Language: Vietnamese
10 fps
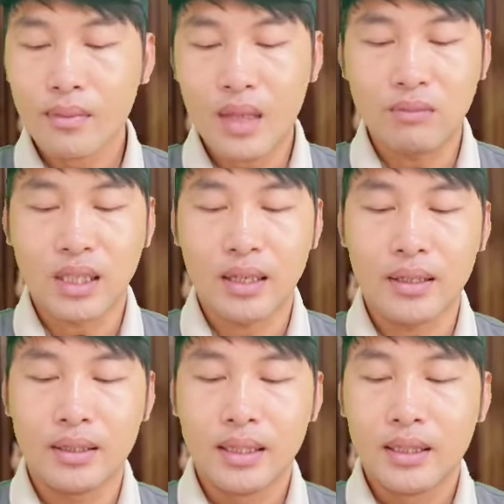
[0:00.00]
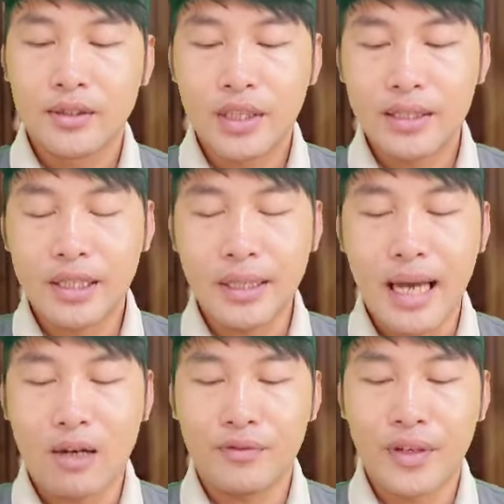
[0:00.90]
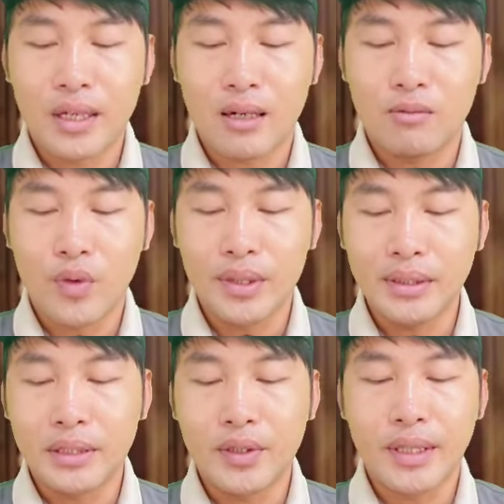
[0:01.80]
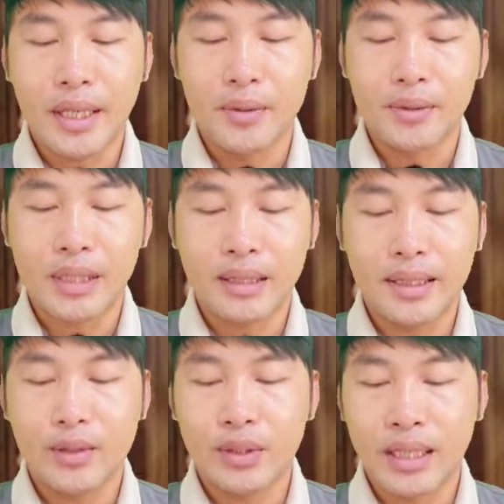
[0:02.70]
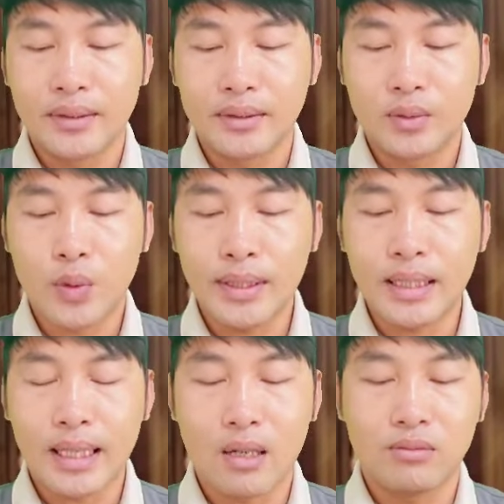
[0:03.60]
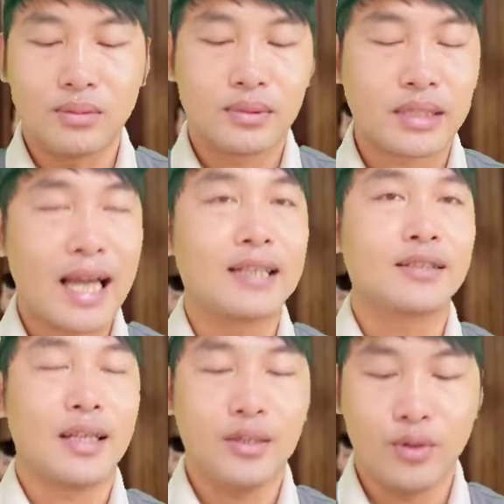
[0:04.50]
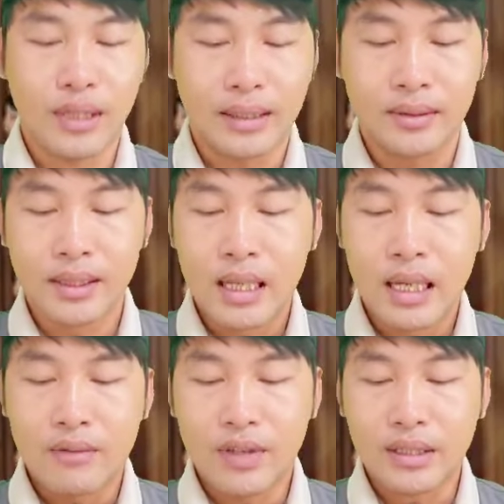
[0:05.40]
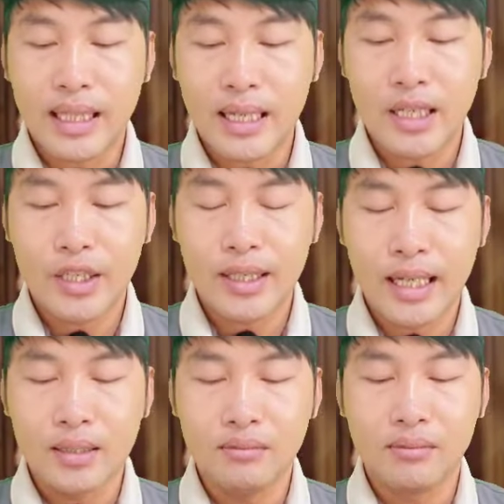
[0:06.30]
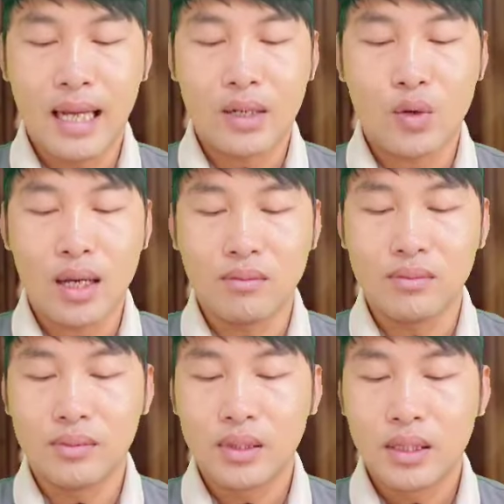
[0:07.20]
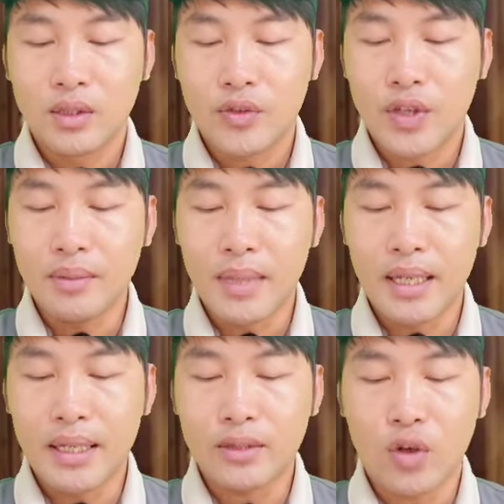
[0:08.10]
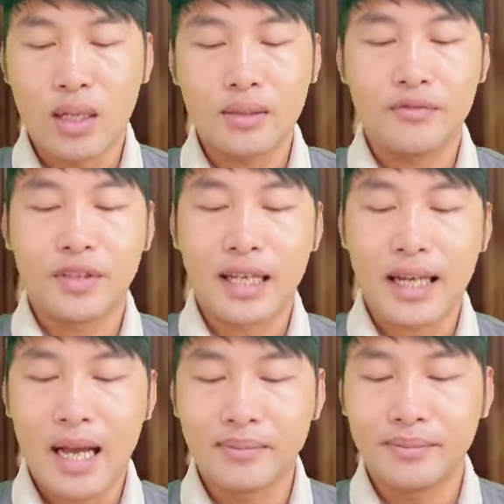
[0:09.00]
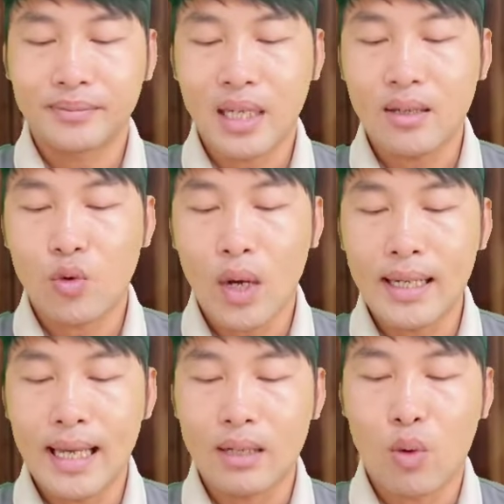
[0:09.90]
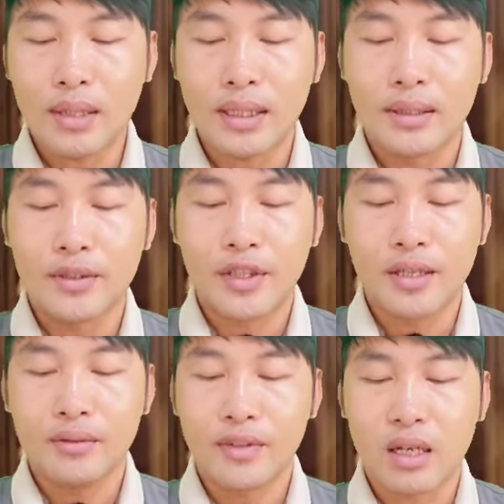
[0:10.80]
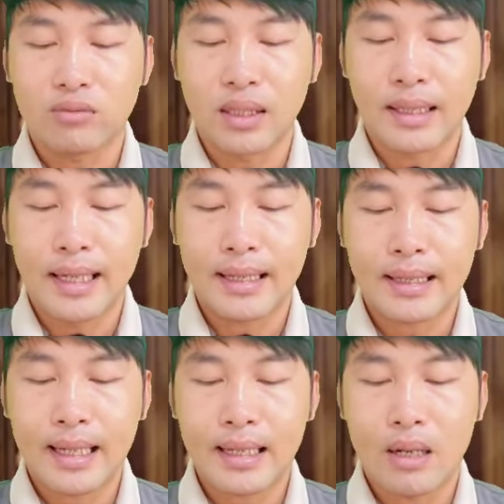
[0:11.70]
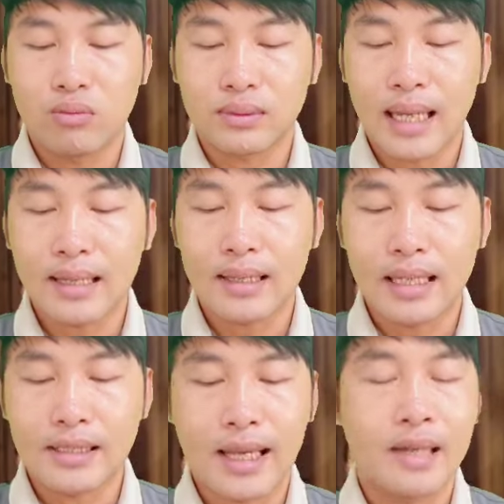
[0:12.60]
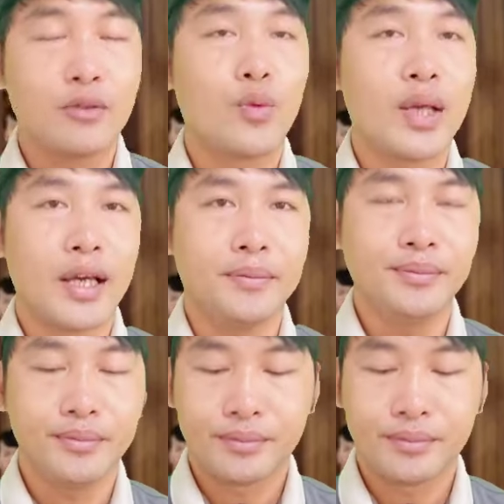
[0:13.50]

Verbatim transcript: Đồng thời, Trinh chỉ đạo phân công Nguyễn Thị Thúy Kiều trợ lý của Trinh, Nguyễn Thanh Long tài xế của Trinh và Tăng Duy Khánh bạn của Long chuẩn bị điện thoại flycam để quay lại quá trình Trinh và Đông thực hiện các động tác lái xe nguy hiểm.